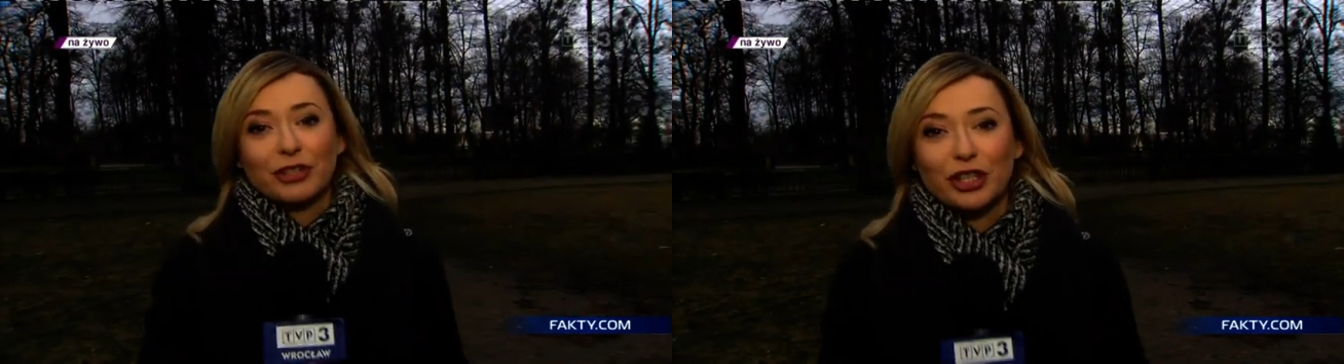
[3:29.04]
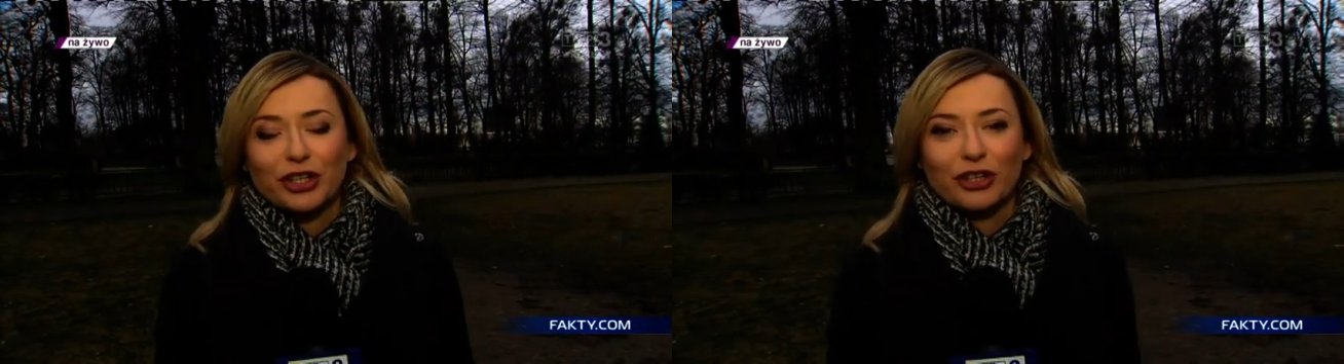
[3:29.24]

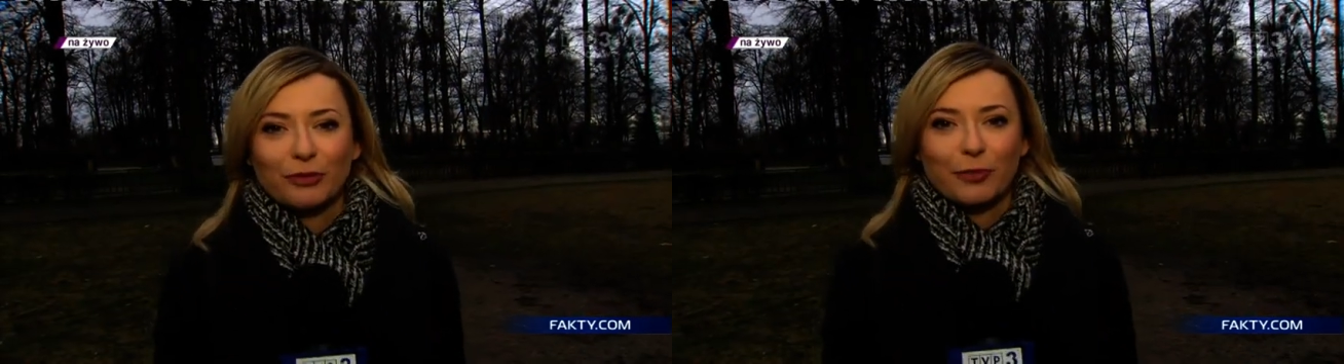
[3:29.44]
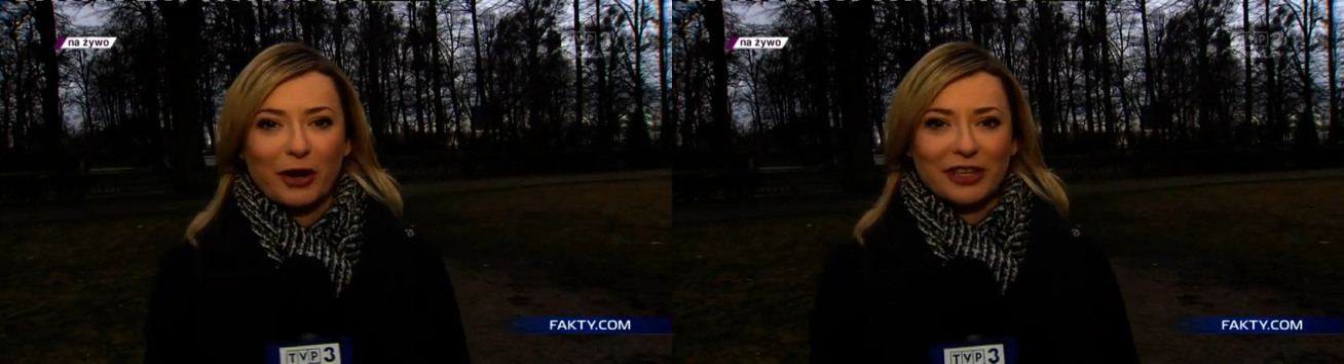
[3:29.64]

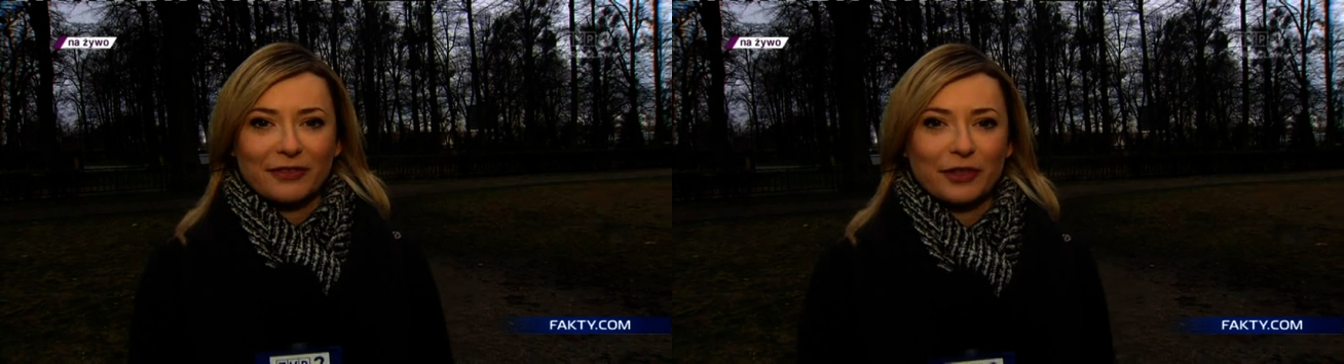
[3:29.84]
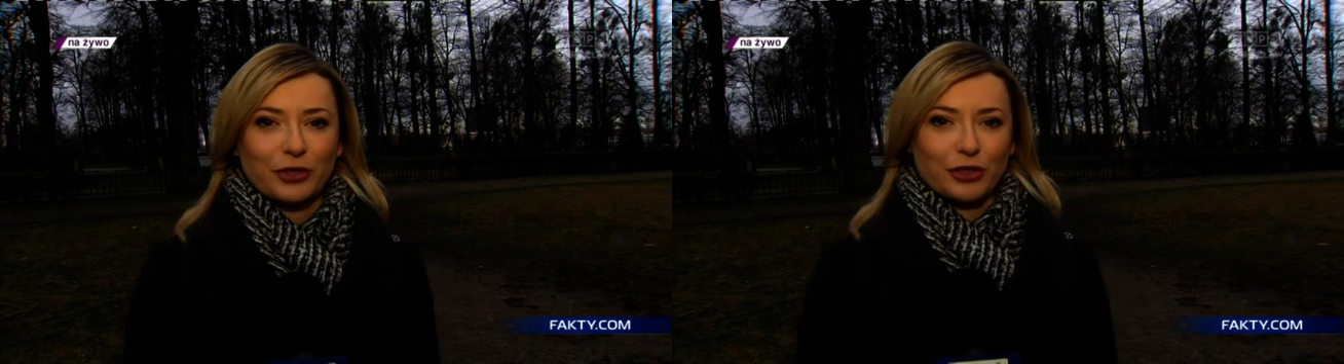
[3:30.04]
dziś
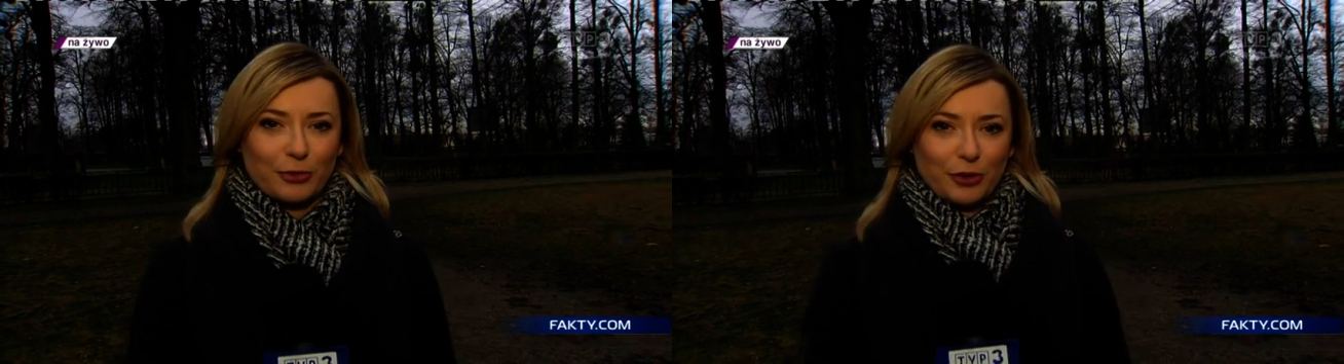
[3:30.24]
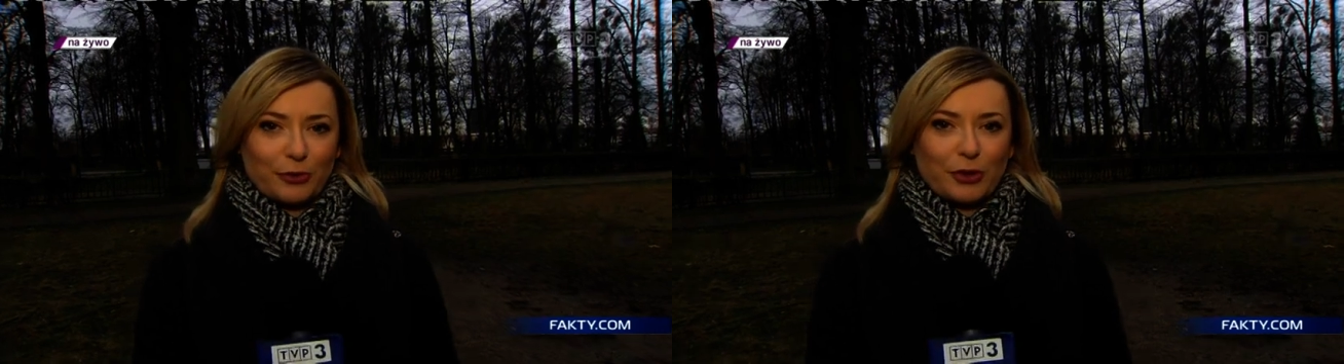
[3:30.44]
pokazywać,
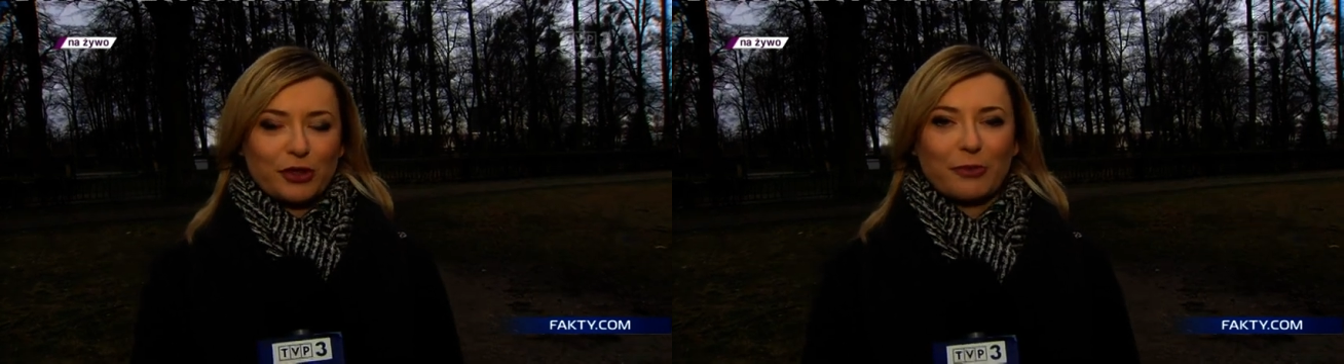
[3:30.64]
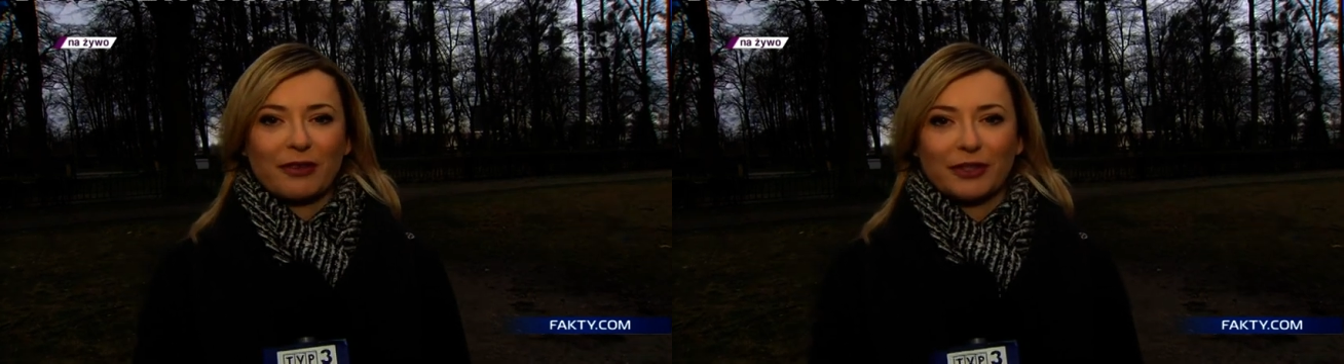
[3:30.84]
jeszcze będziemy
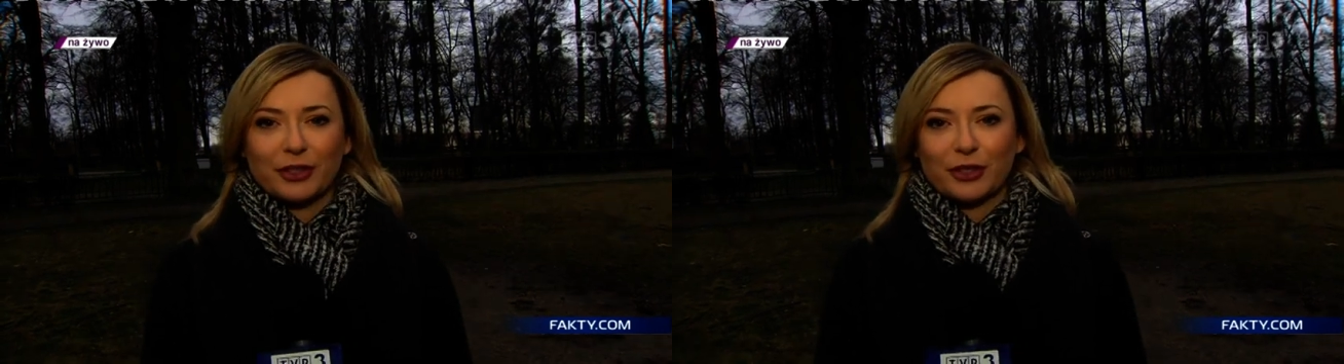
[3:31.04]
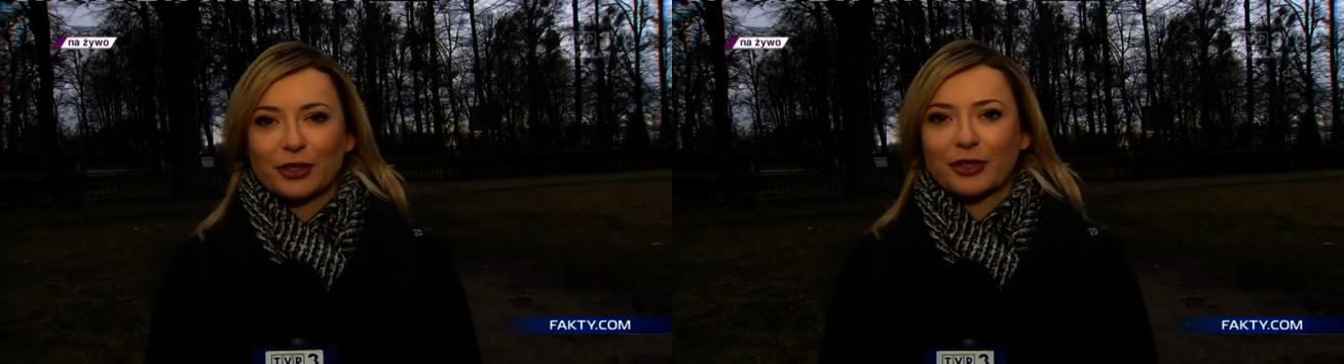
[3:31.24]

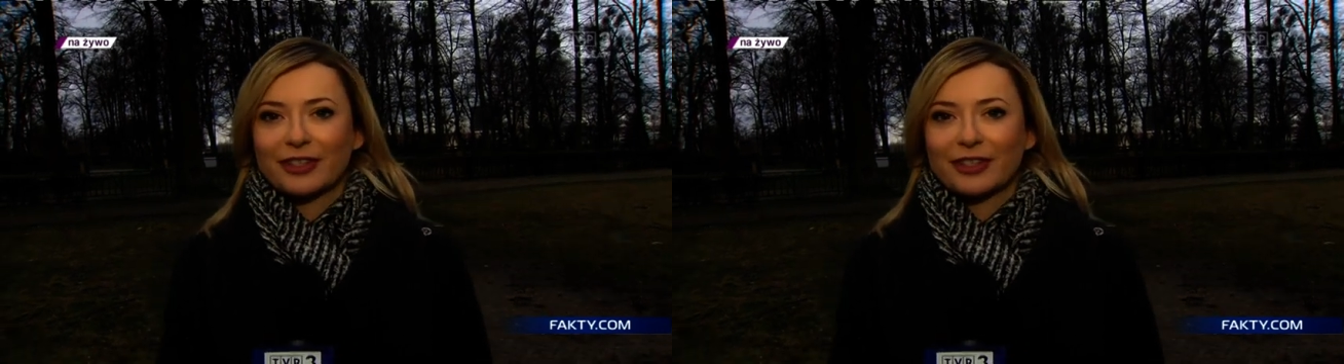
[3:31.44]
rozmawiać